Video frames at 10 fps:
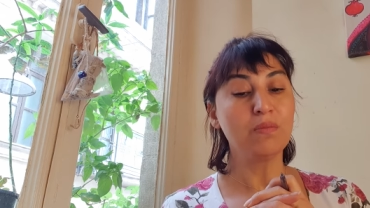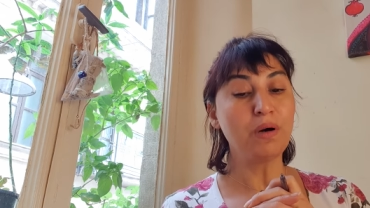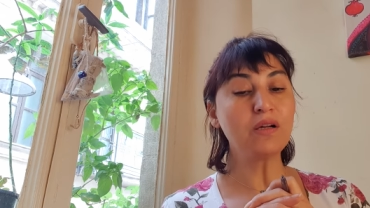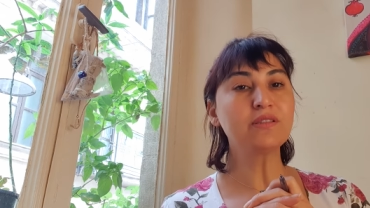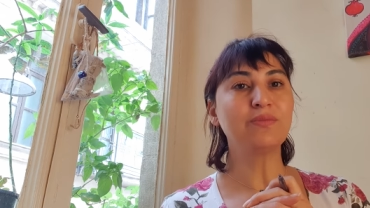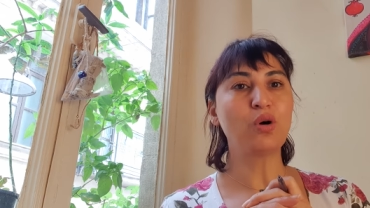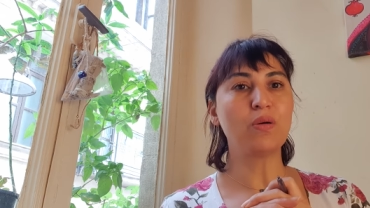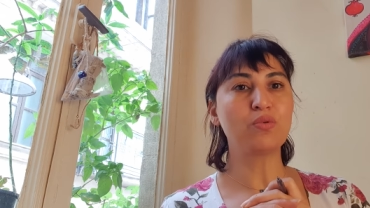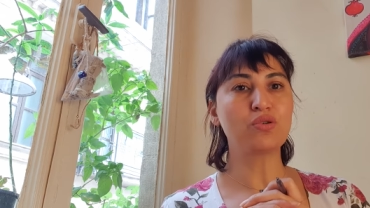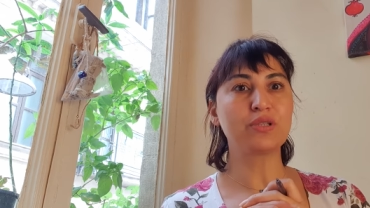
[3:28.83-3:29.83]
Bazı
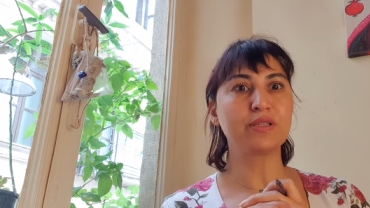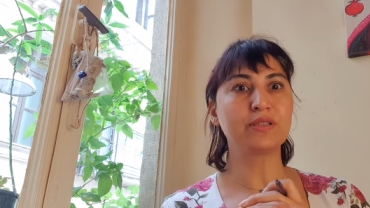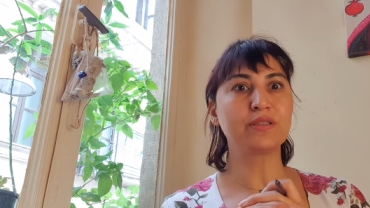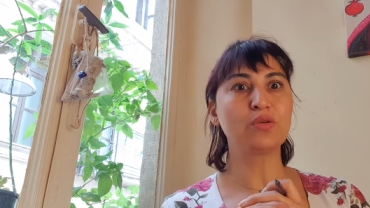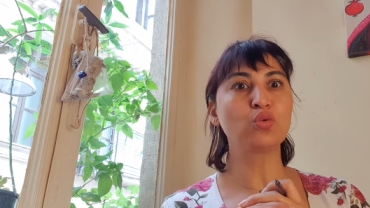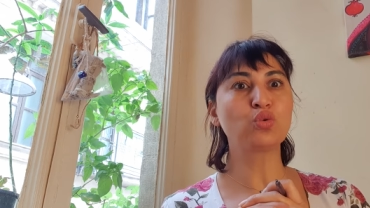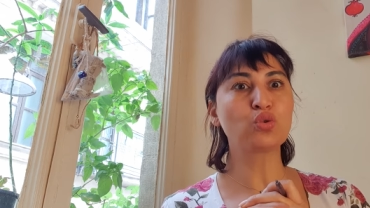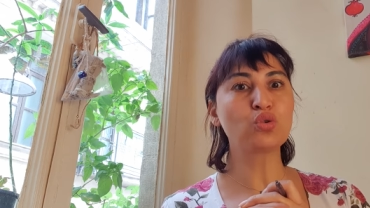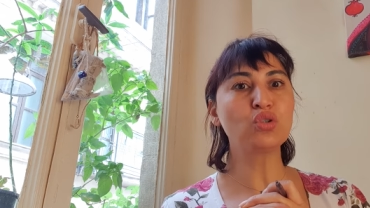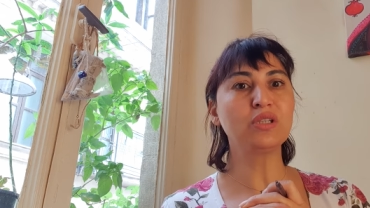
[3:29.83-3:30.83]
boğa burçlarında da
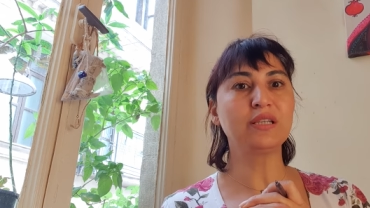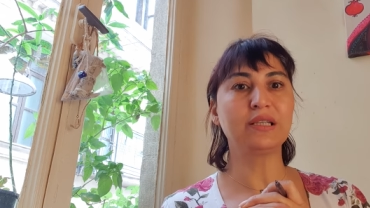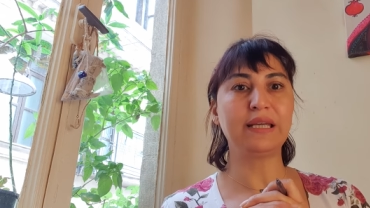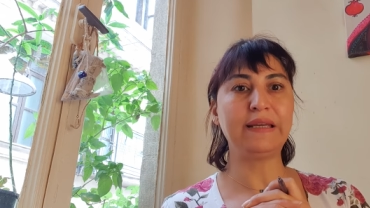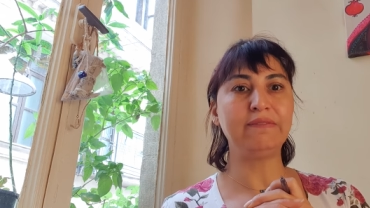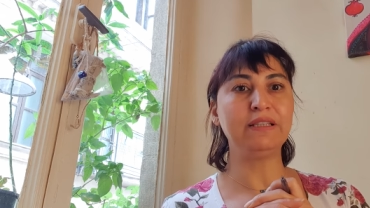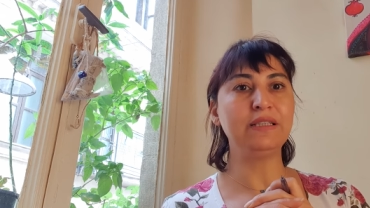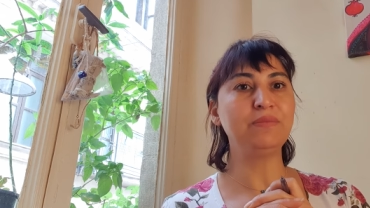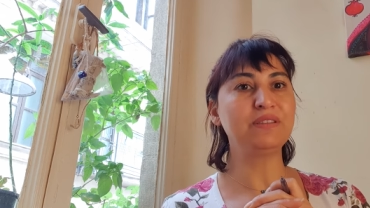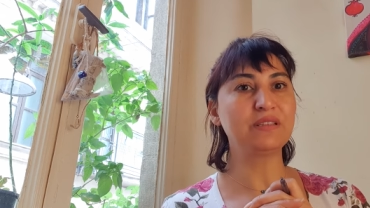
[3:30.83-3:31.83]
huzursuz adam
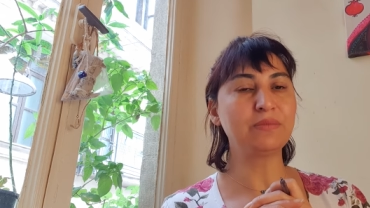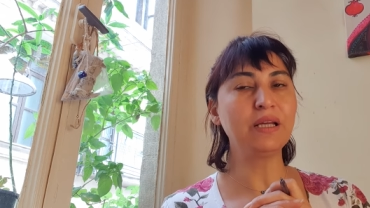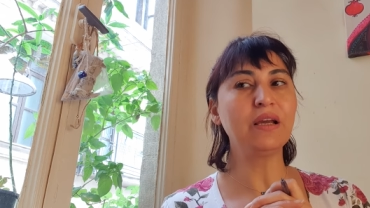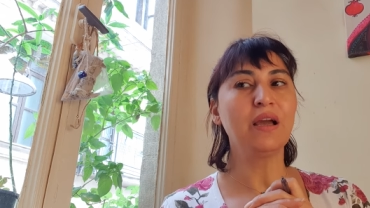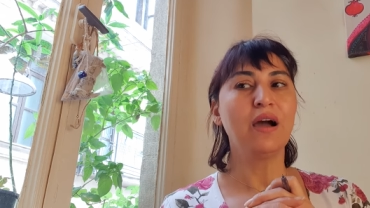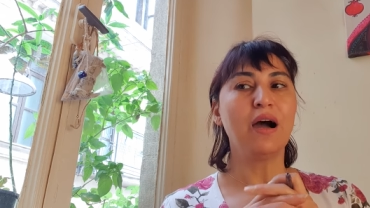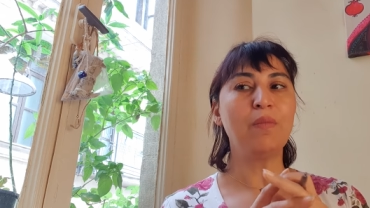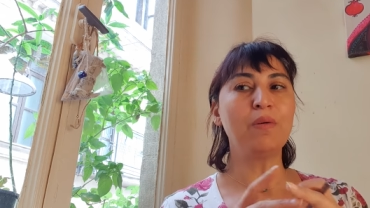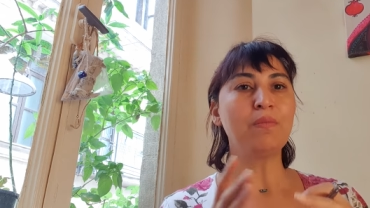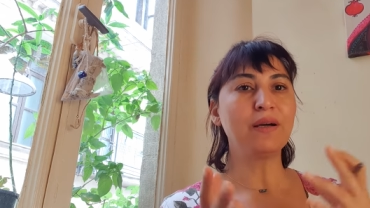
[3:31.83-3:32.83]
evliliği bitirmek
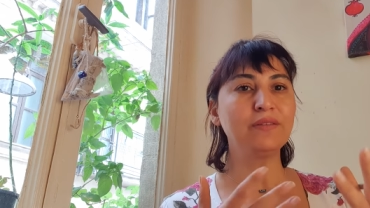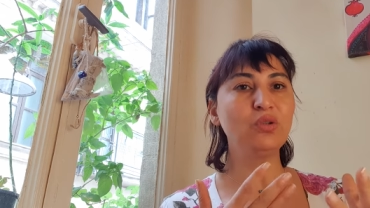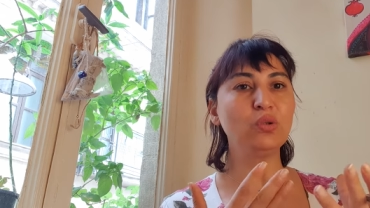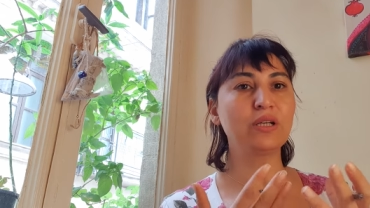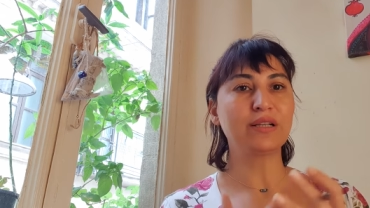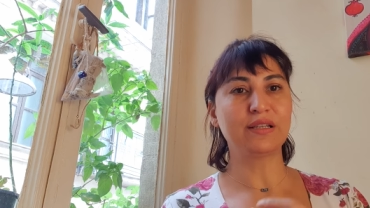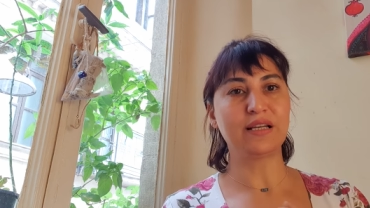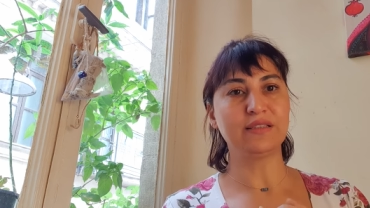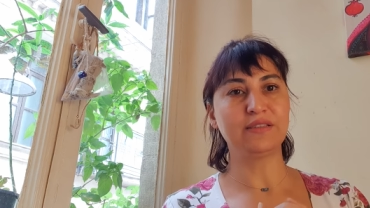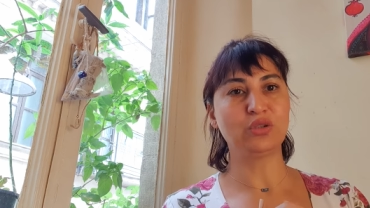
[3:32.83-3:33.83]
ama maddi olarak
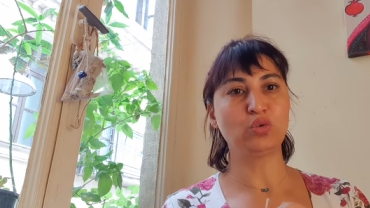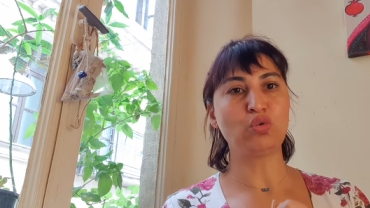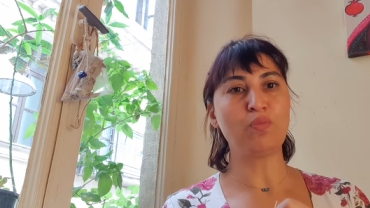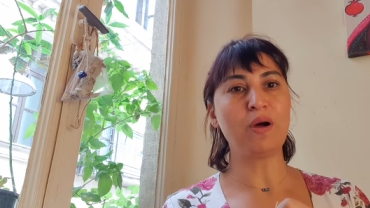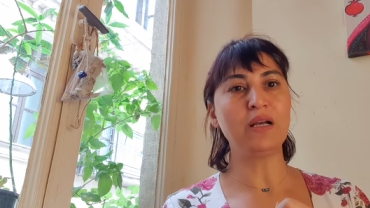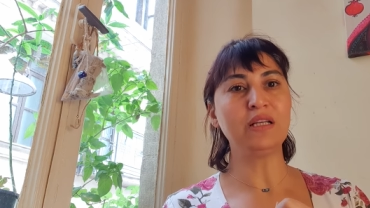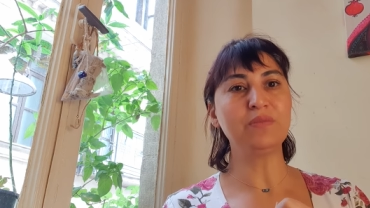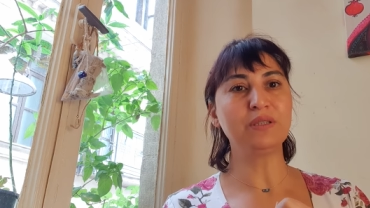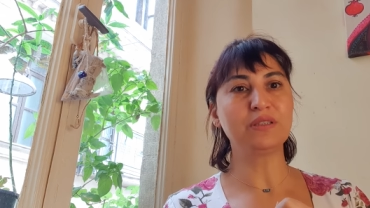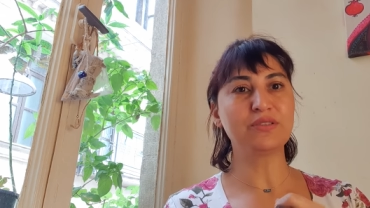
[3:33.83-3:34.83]
kendinizi
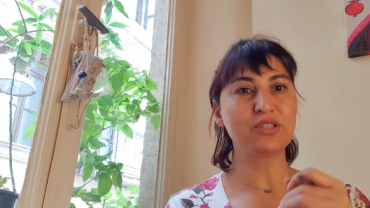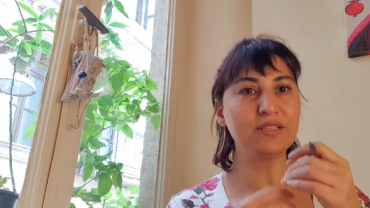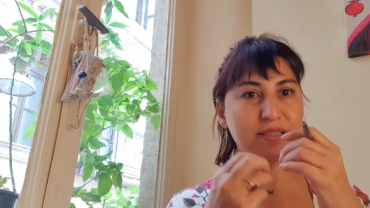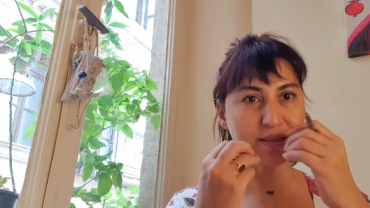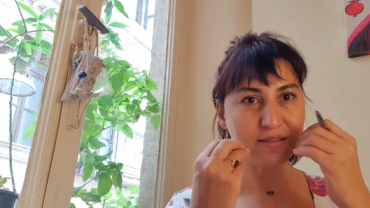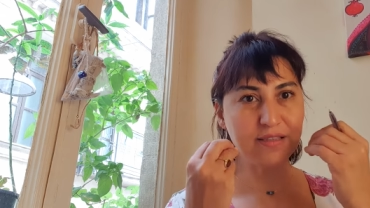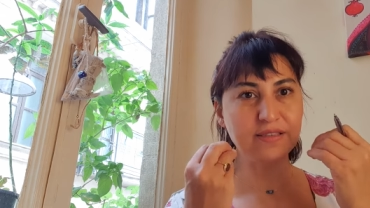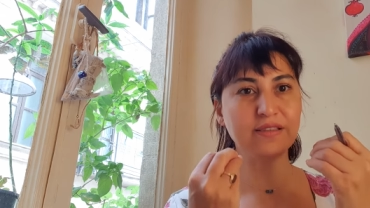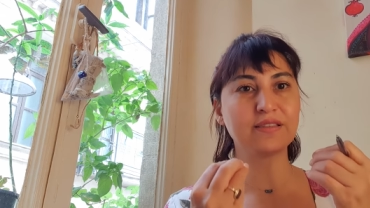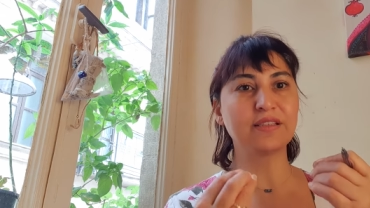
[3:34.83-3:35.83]
toparlayamadığın için
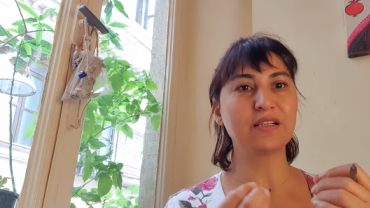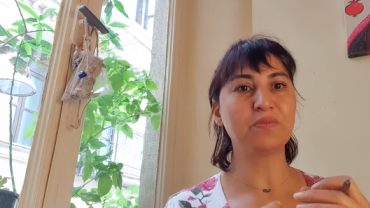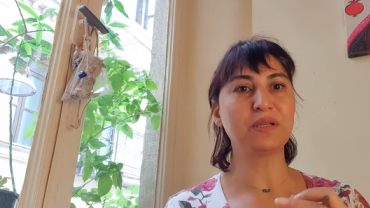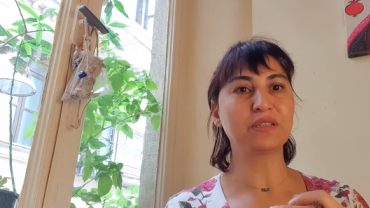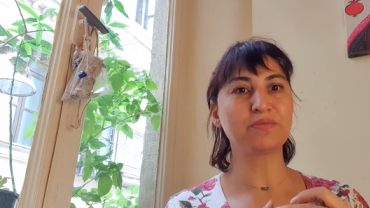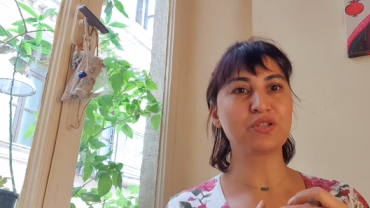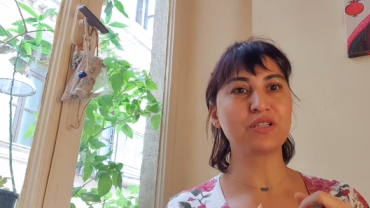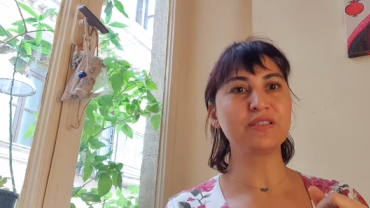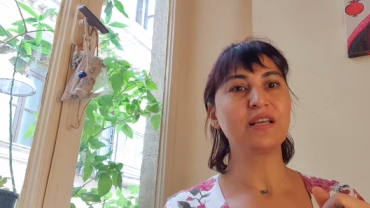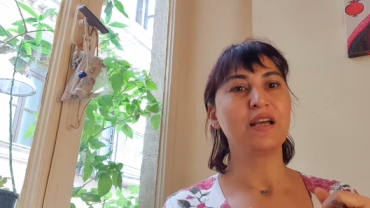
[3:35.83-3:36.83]
sesinizi kapatmışsınız.